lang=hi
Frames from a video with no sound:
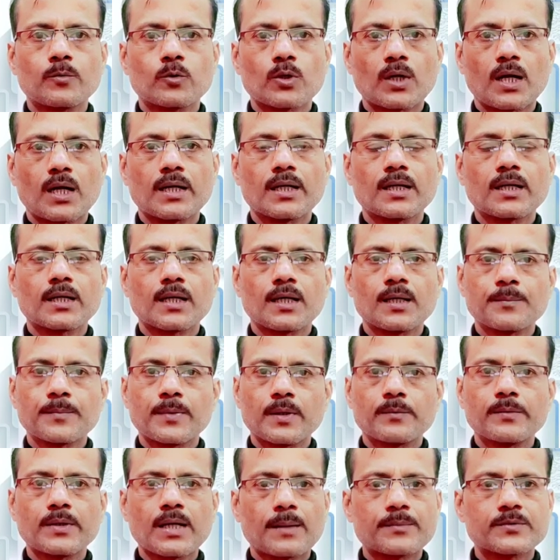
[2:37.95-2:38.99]
बुराड़ी कहीं पे
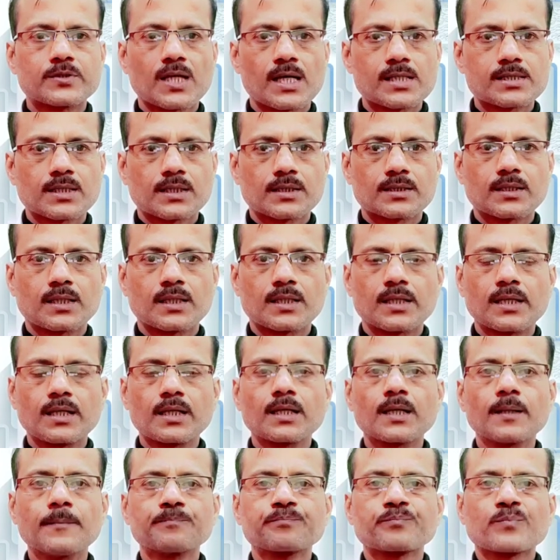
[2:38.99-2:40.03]
भी आप जा सकते हैं ठीक
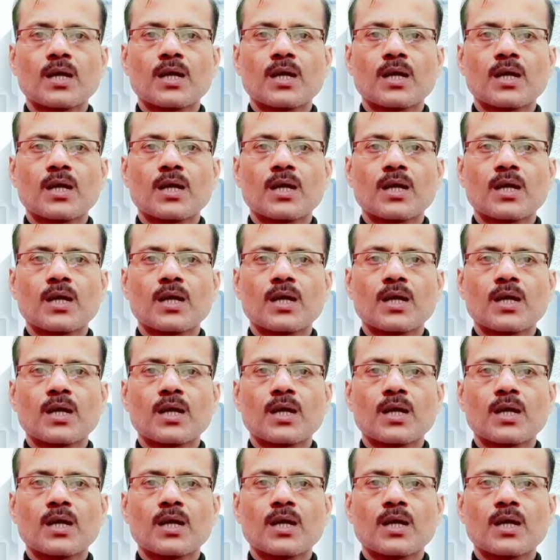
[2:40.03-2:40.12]
है